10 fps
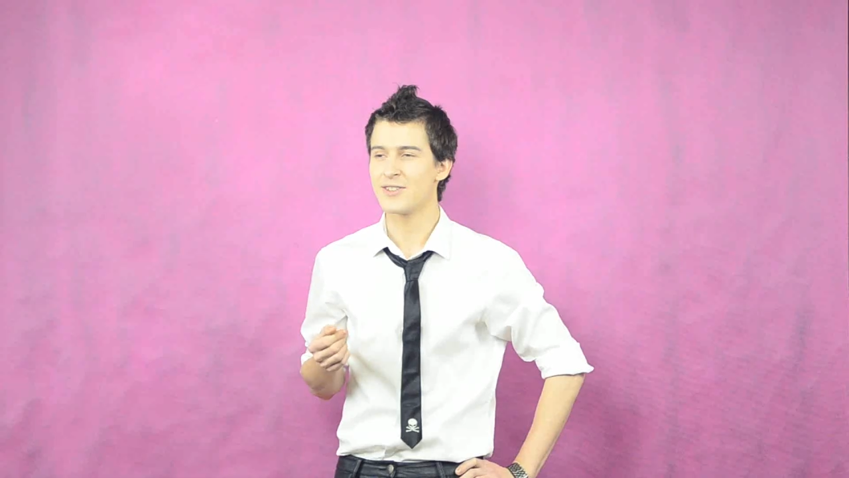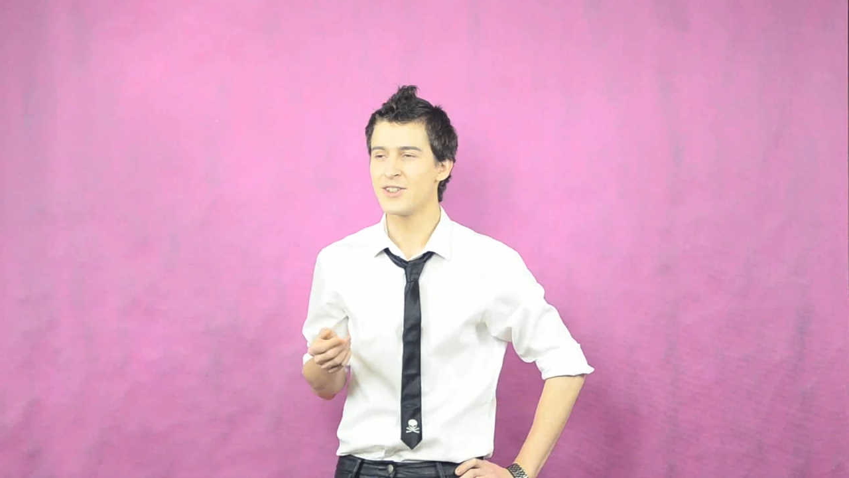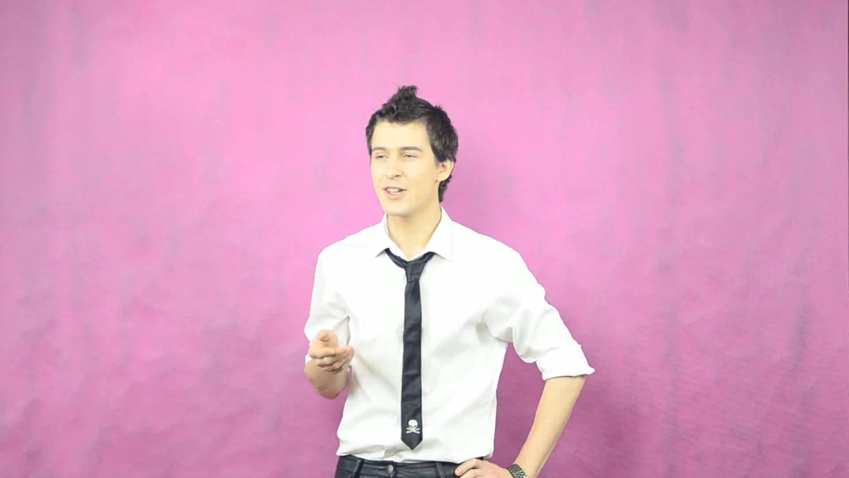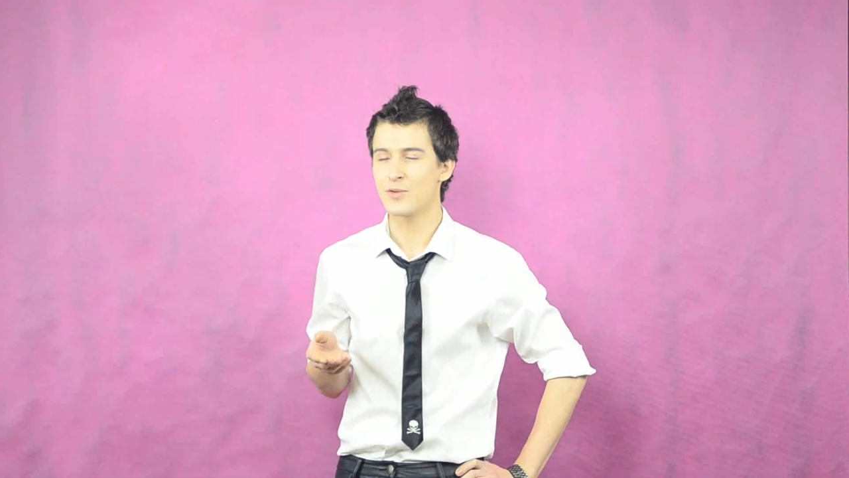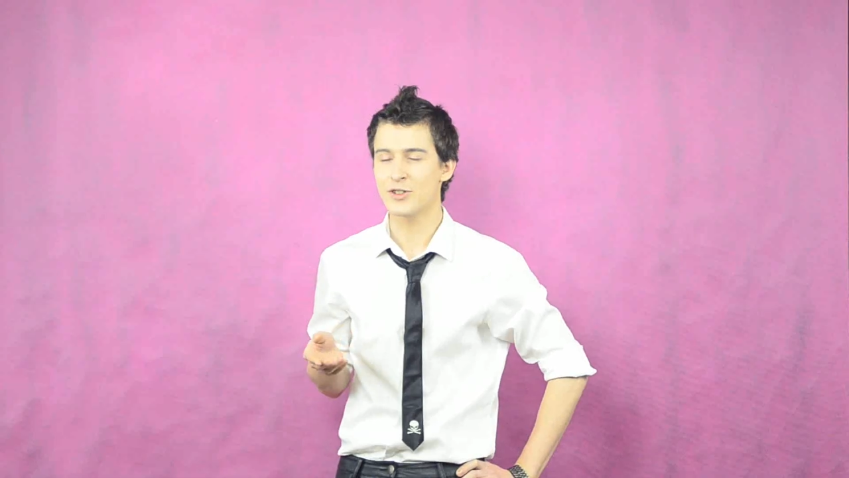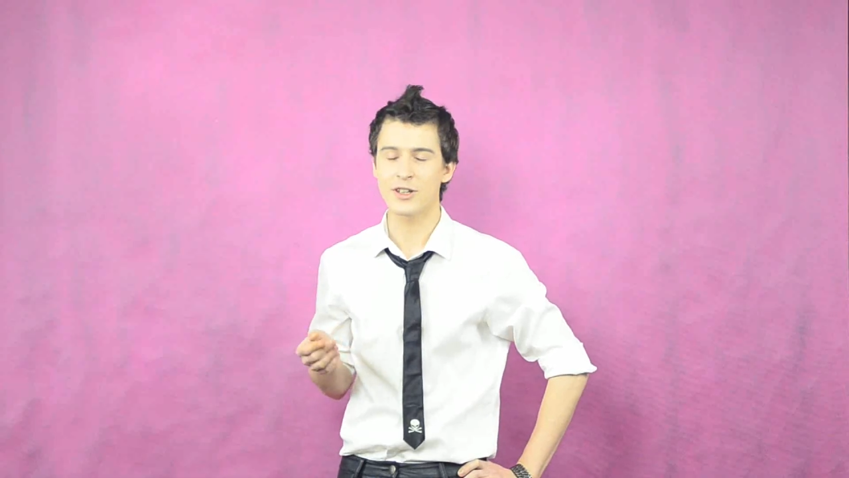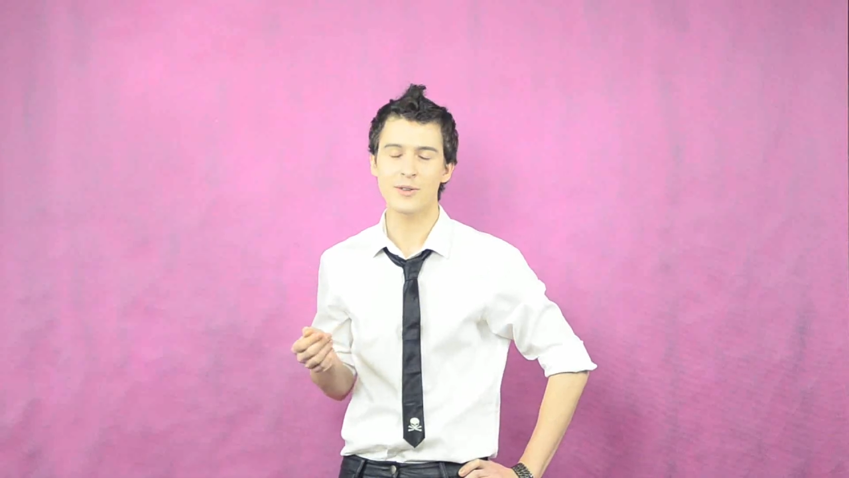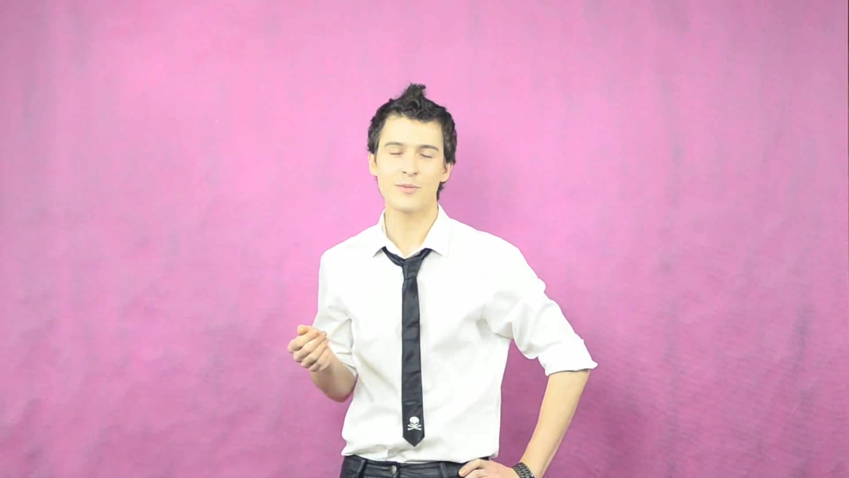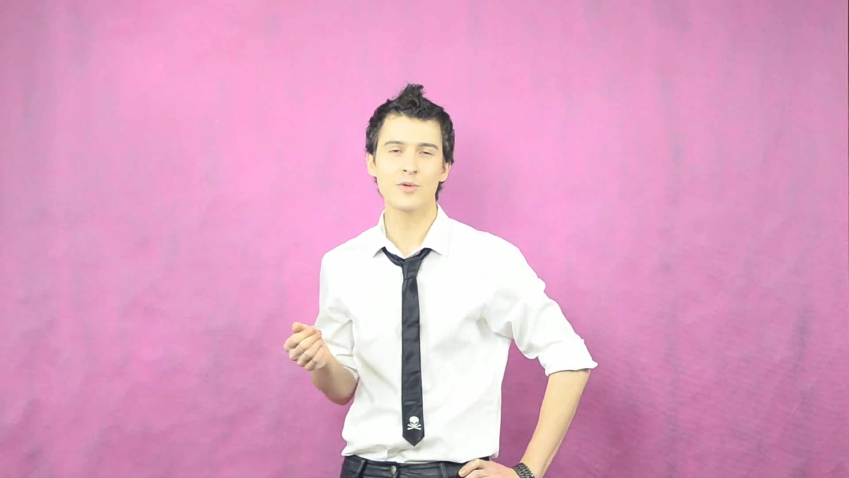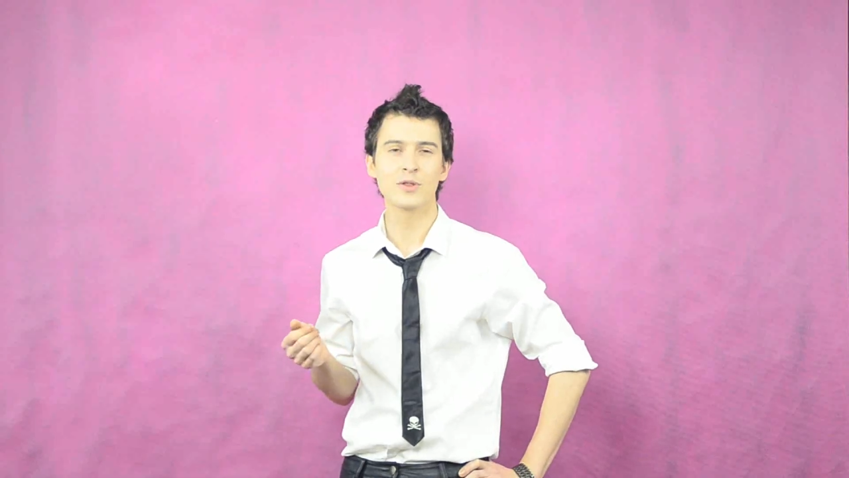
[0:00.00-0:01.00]
Девушки
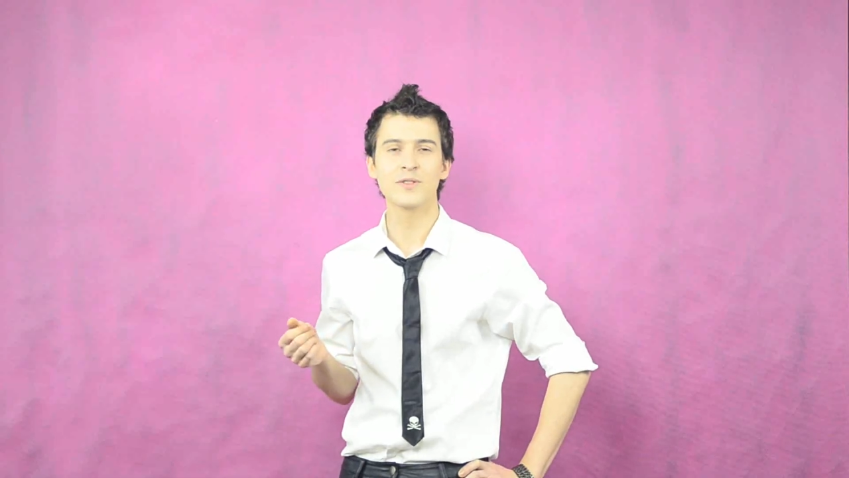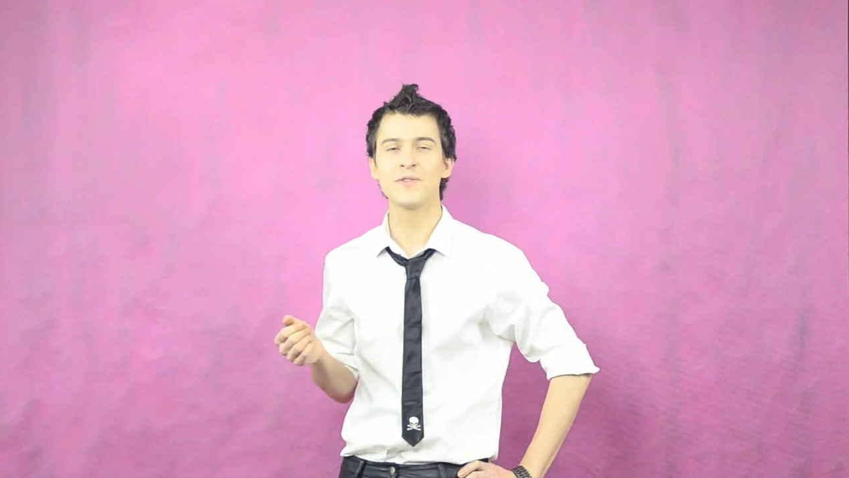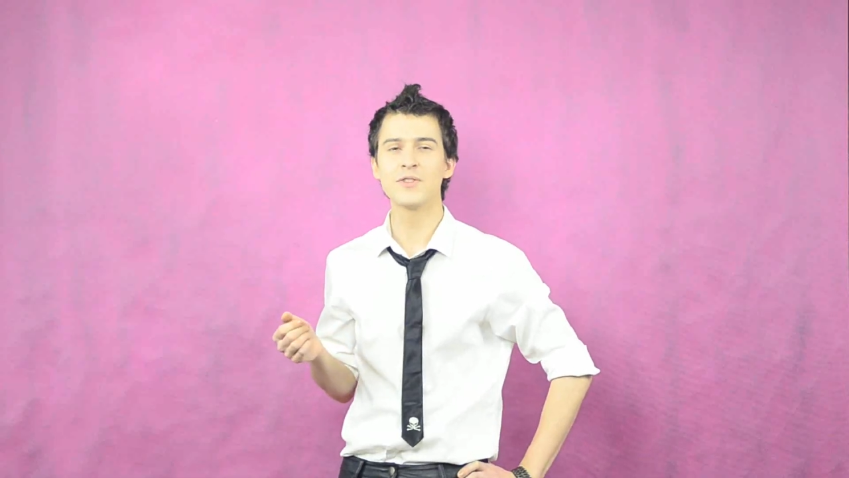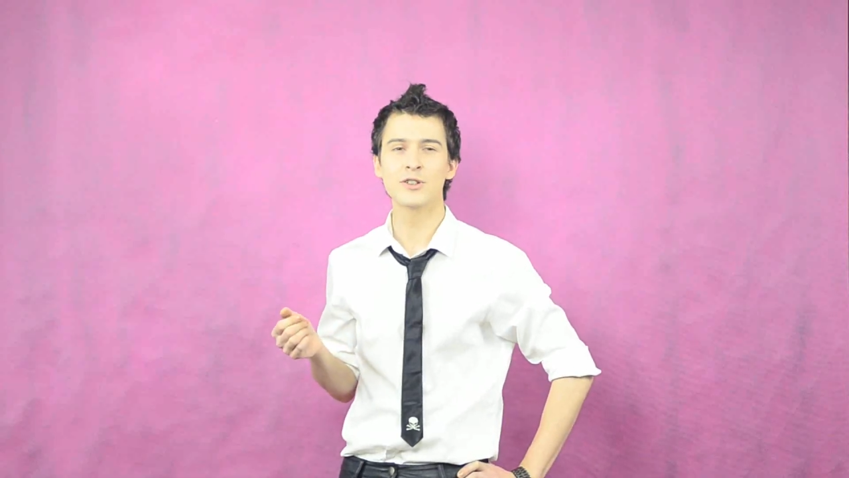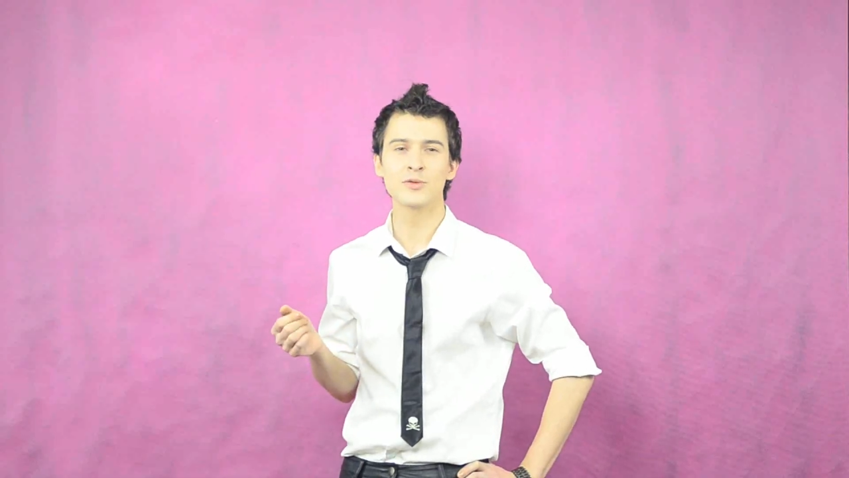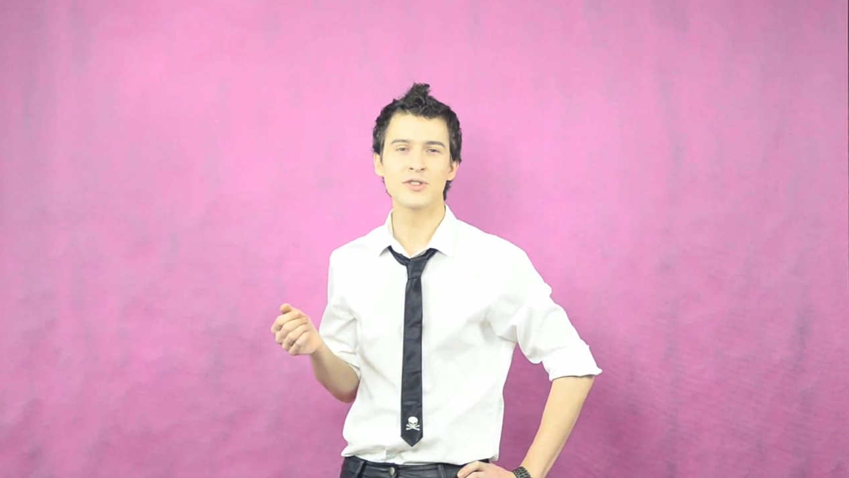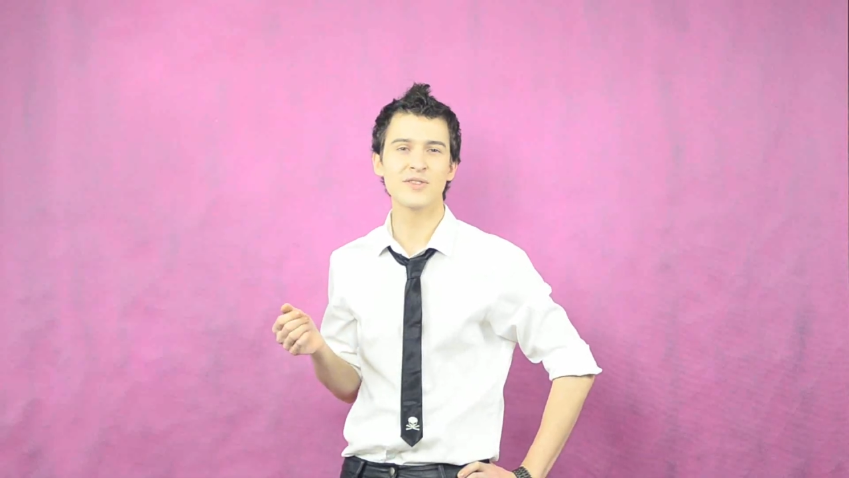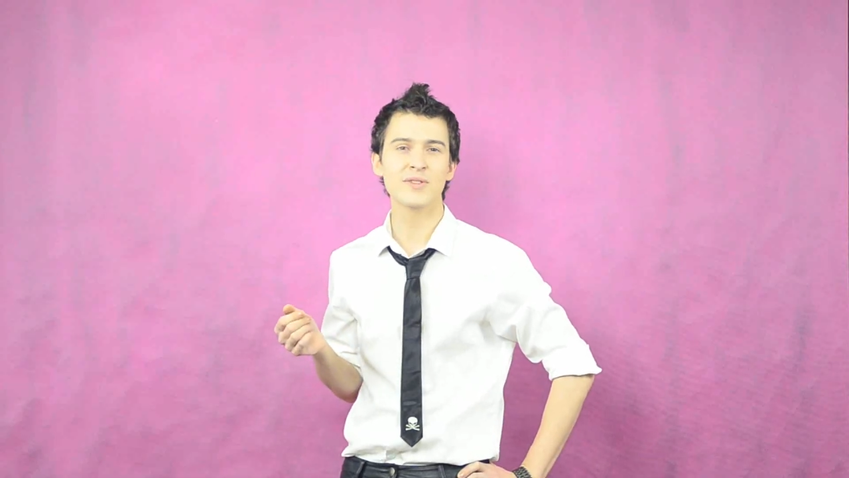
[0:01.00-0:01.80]
могут ввергнуть нас в